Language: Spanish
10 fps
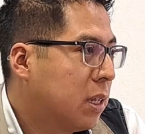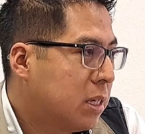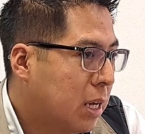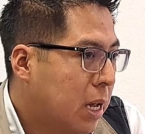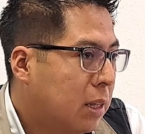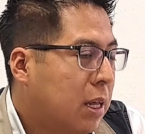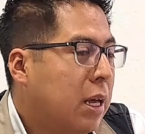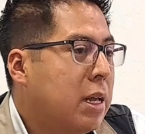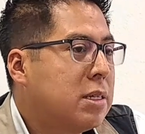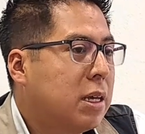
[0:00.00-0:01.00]
o se
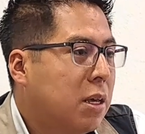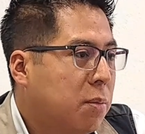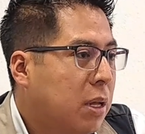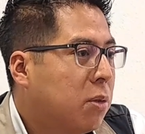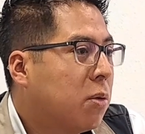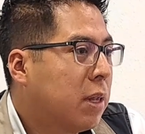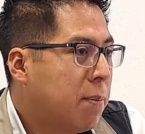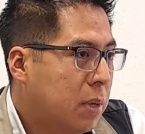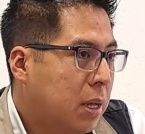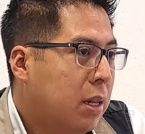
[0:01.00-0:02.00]
descarte, el seguimiento
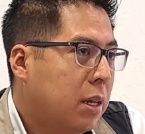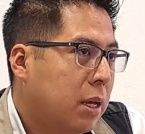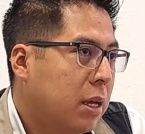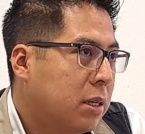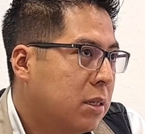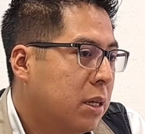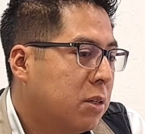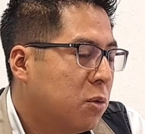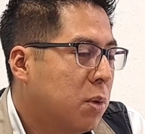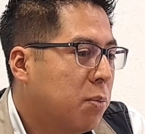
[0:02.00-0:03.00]
también, eh, es
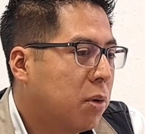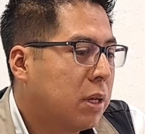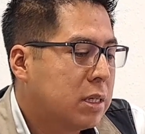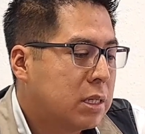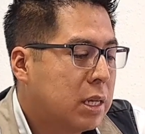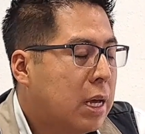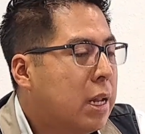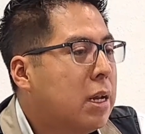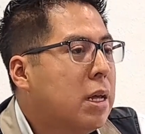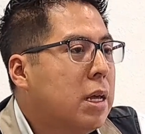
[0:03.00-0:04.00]
de suma importancia
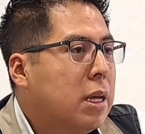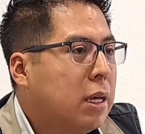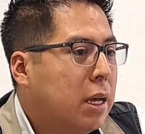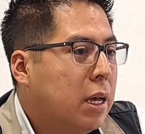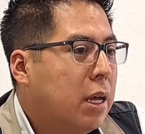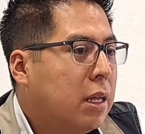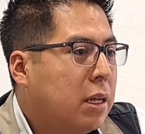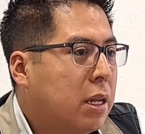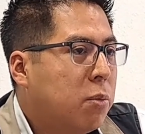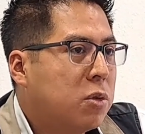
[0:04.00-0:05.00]
señalar que eh,
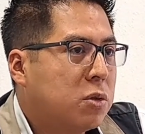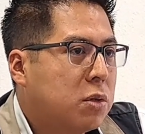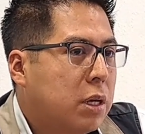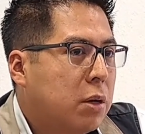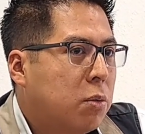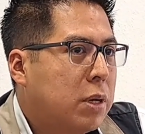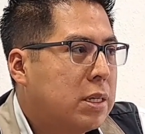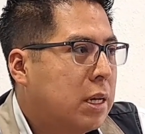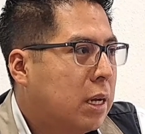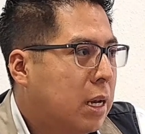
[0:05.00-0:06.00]
tenemos eh,
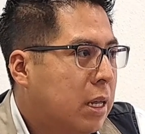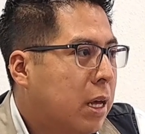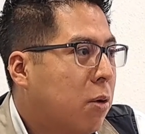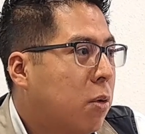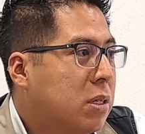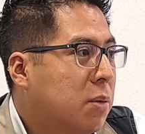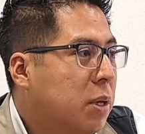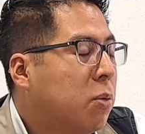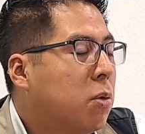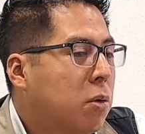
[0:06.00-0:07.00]
una cercanía o ese
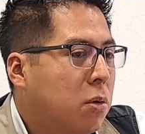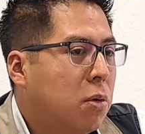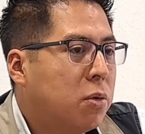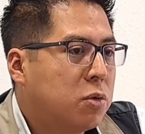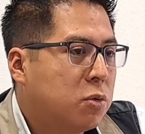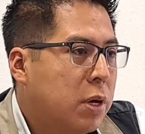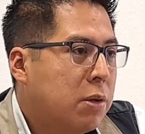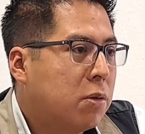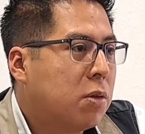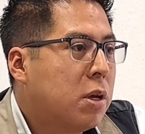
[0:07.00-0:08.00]
vínculo con los
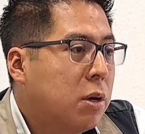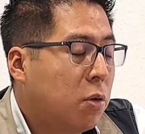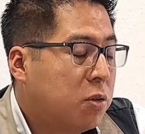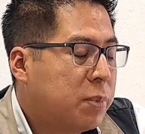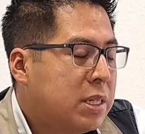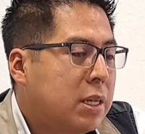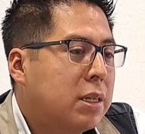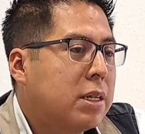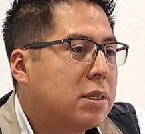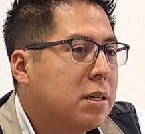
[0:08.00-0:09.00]
usuarios, con los
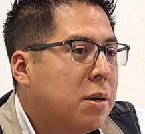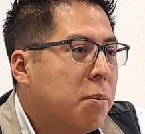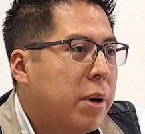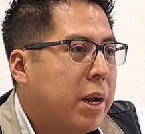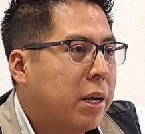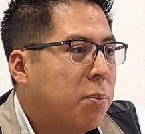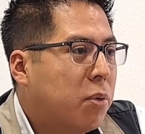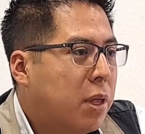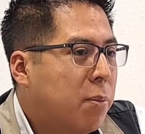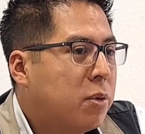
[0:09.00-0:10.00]
pacientes, para que
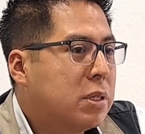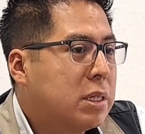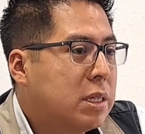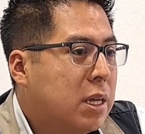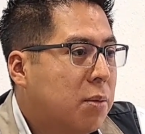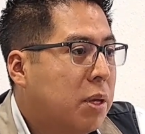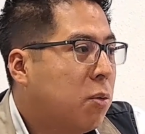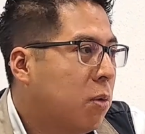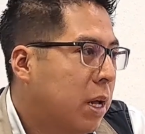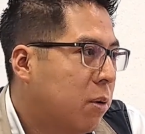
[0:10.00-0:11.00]
podamos este,
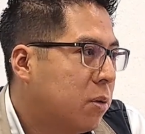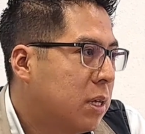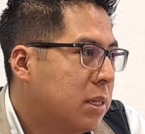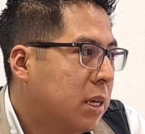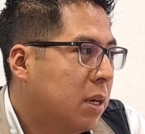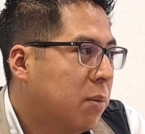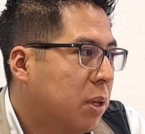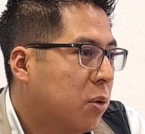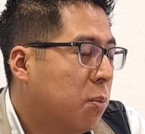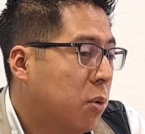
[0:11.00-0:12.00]
vincularlos al
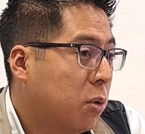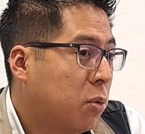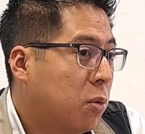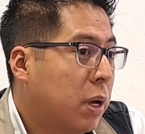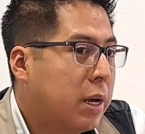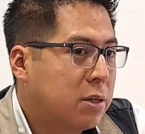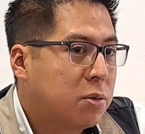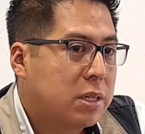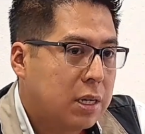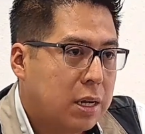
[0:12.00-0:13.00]
seguimiento oportuno en
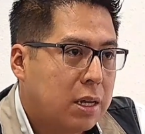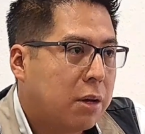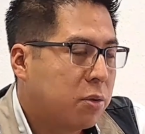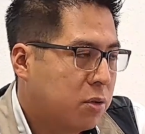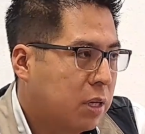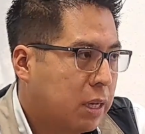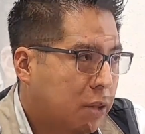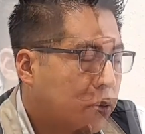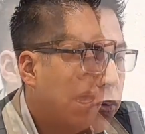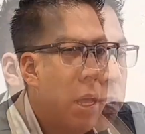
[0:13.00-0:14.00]
caso de ser
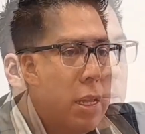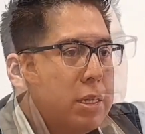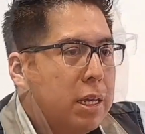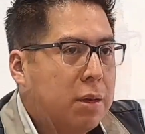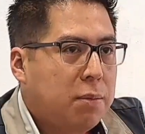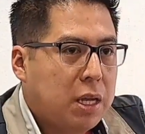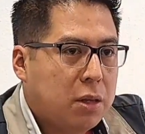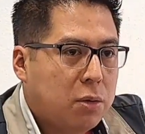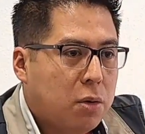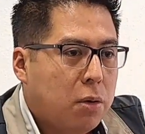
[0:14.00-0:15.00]
diagnosticados. El
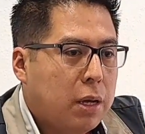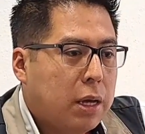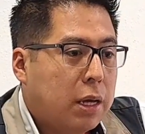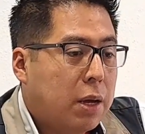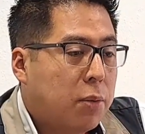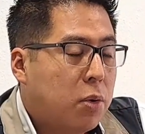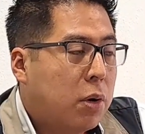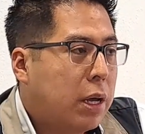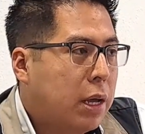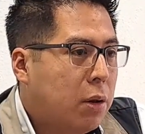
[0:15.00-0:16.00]
seguimiento, eh, qué
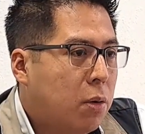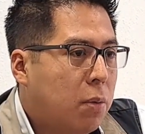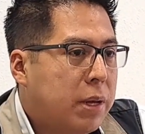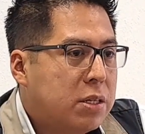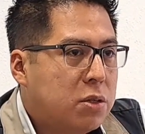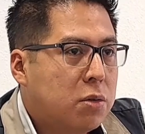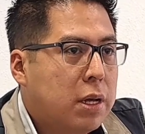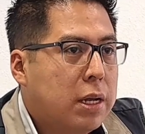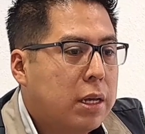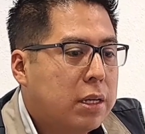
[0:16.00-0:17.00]
bueno que lo
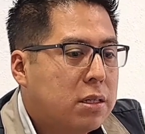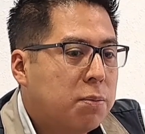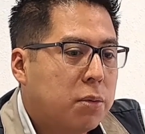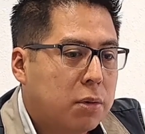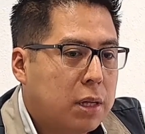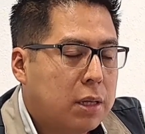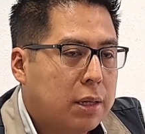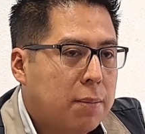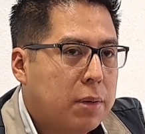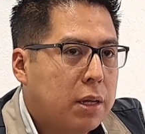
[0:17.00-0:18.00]
mencionan, es
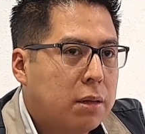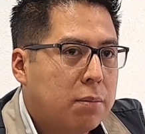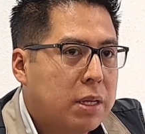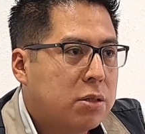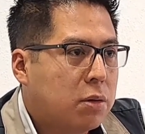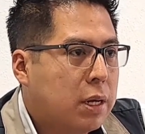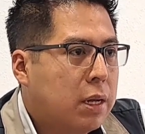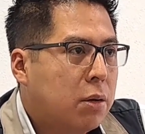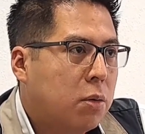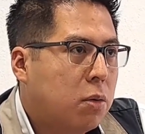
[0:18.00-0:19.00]
importante también
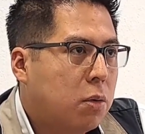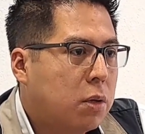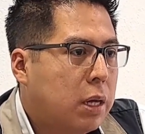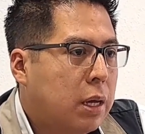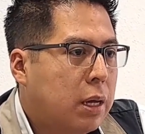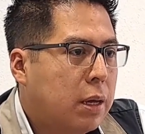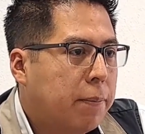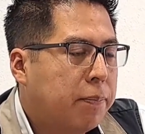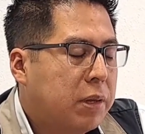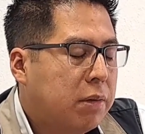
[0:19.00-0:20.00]
mencionar o
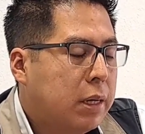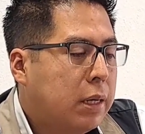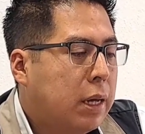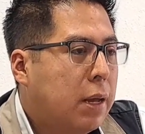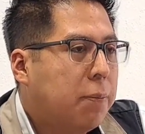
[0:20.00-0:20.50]
decir